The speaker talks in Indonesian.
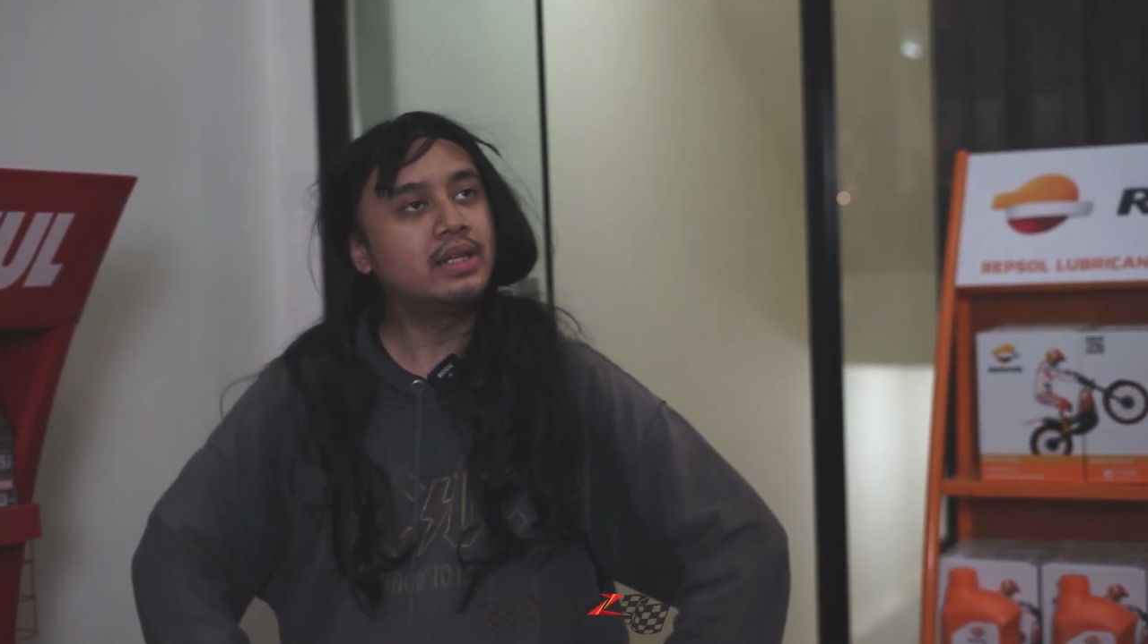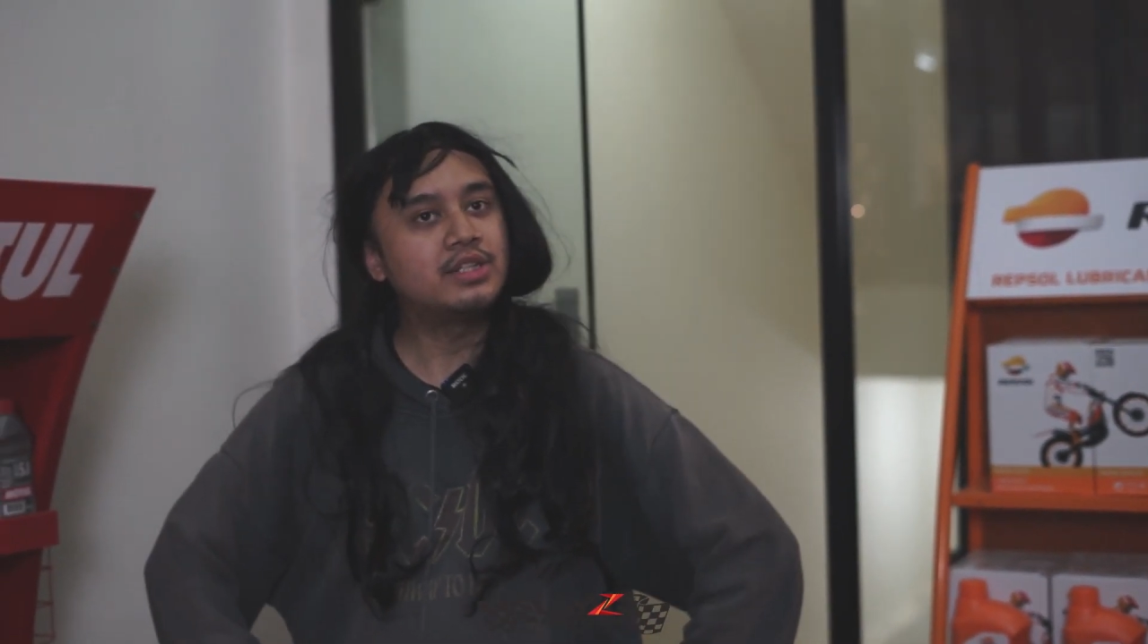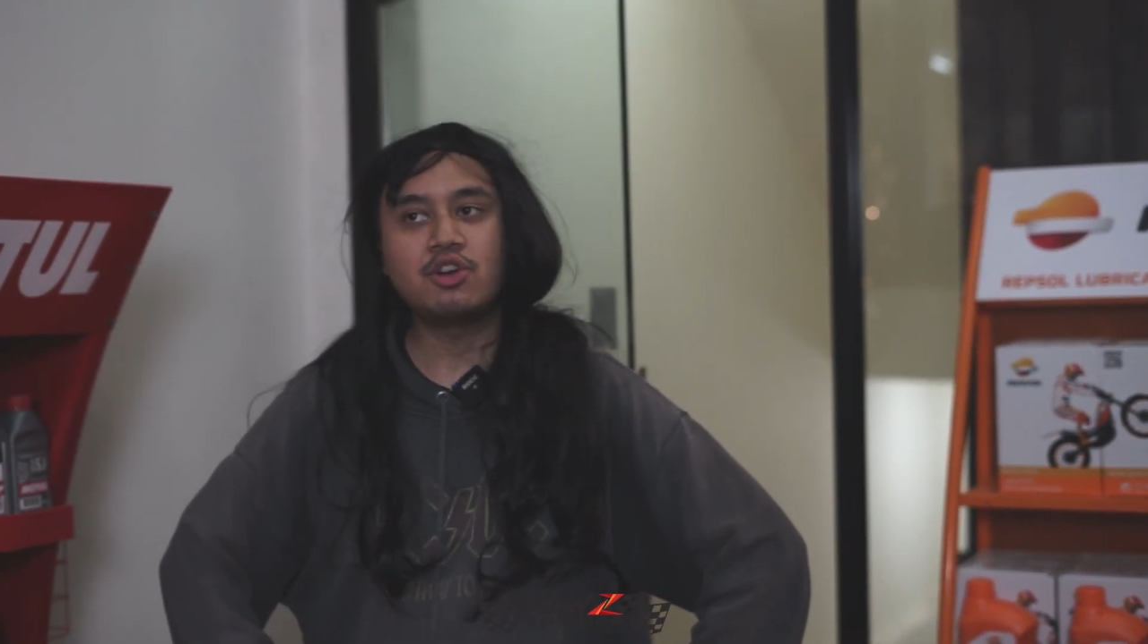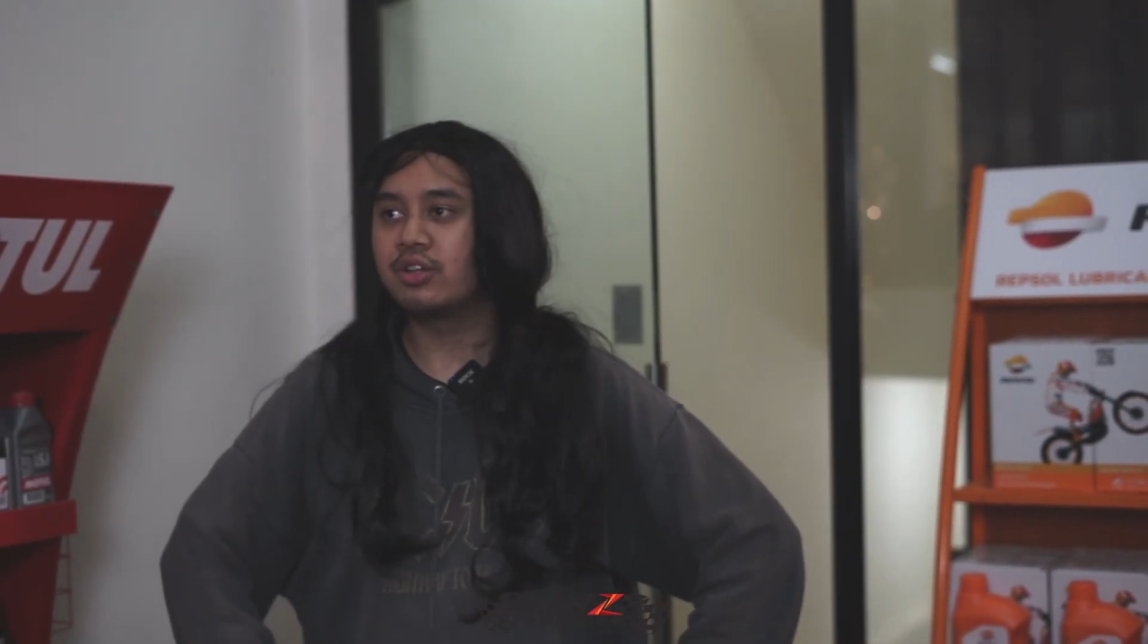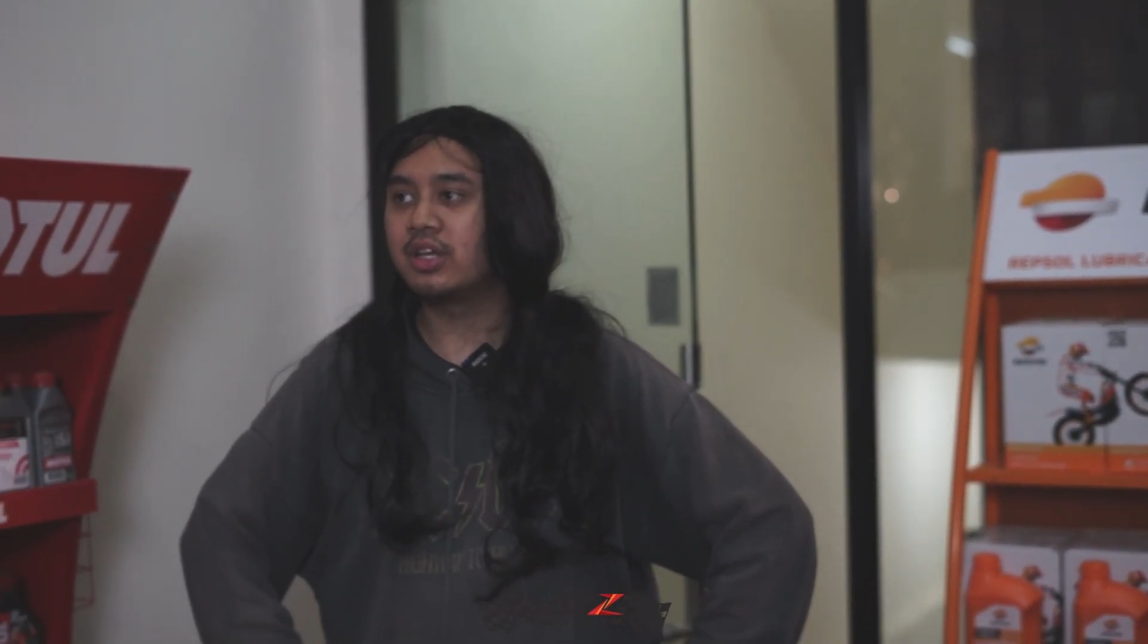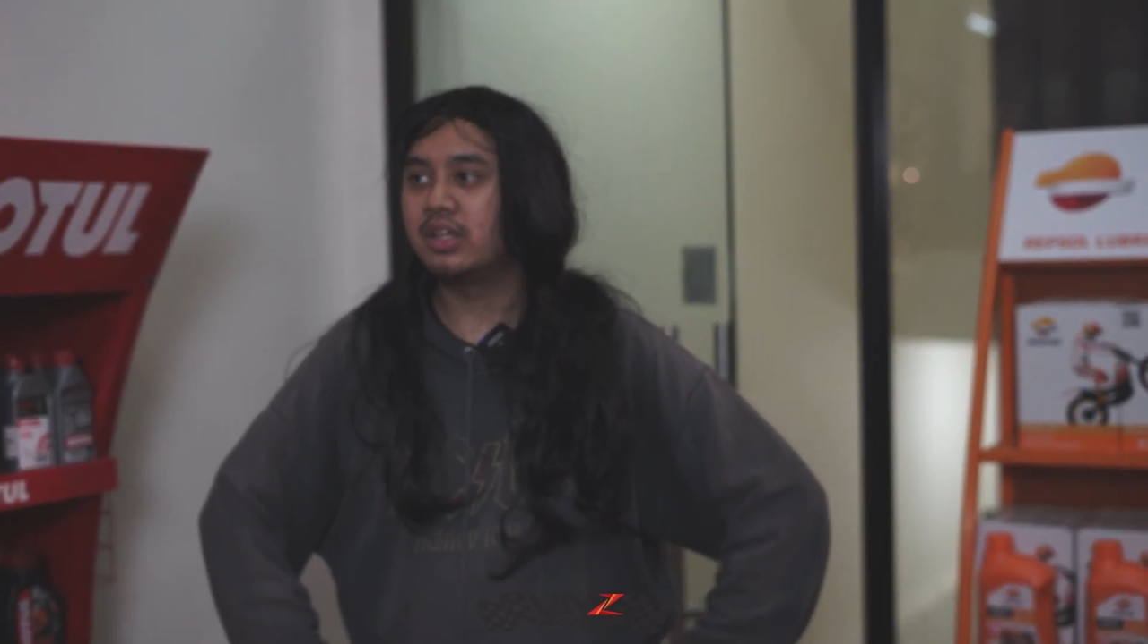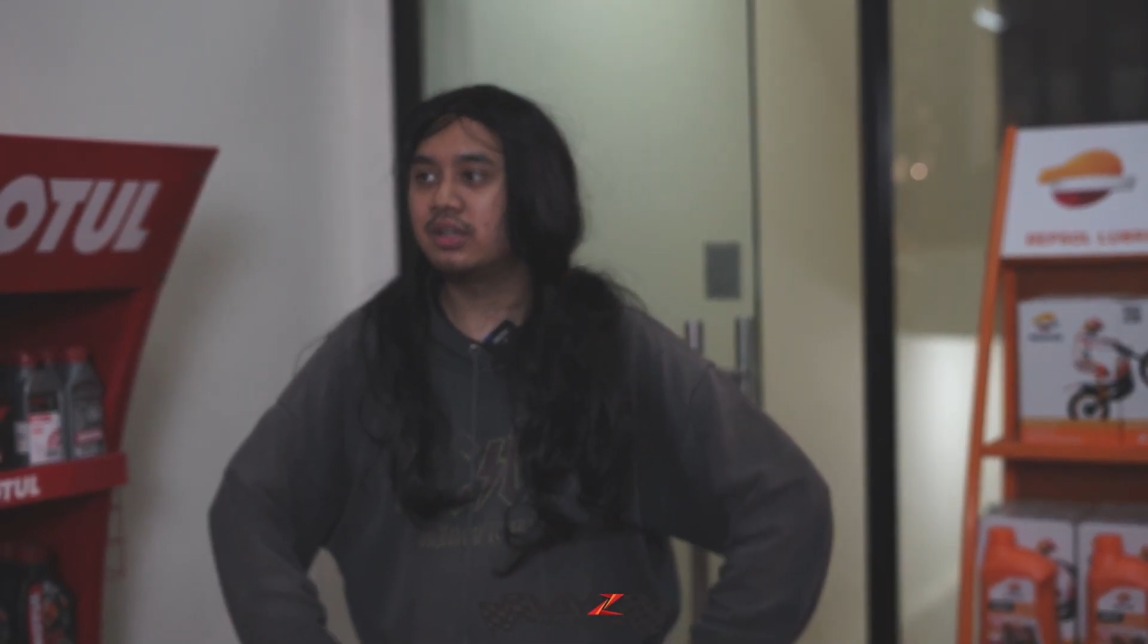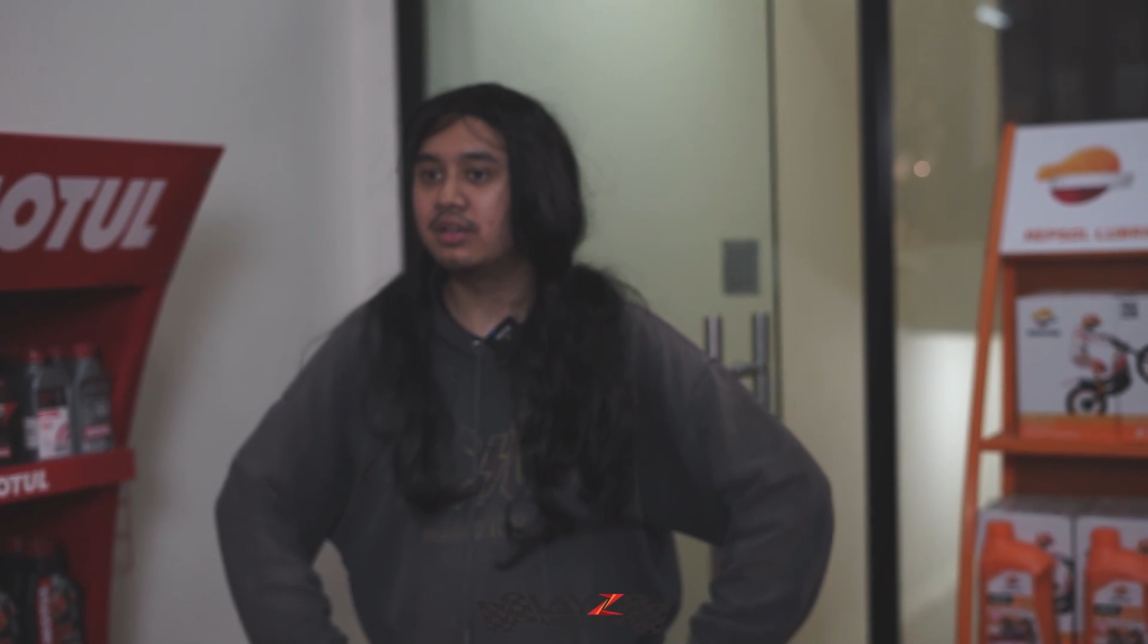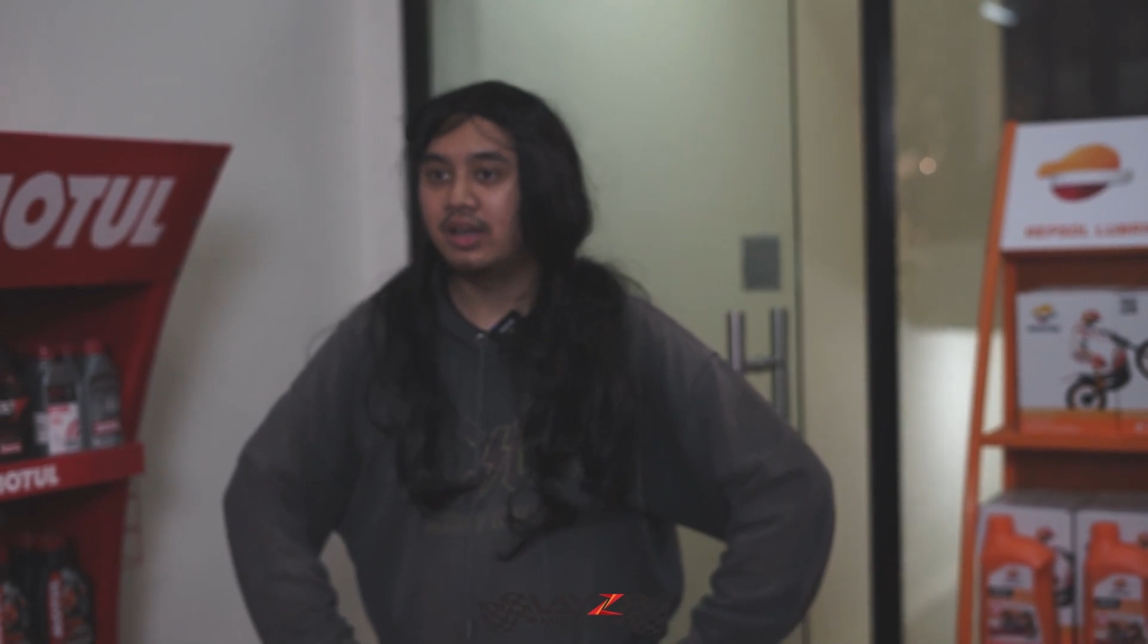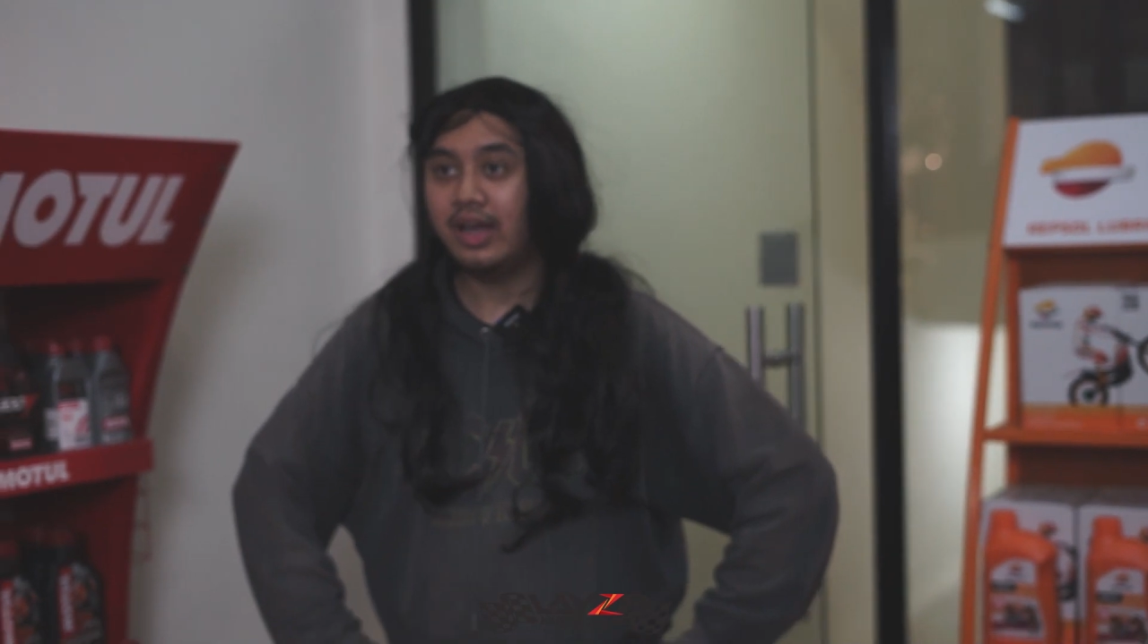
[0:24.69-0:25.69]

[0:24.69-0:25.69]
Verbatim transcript: ini shocknya nih?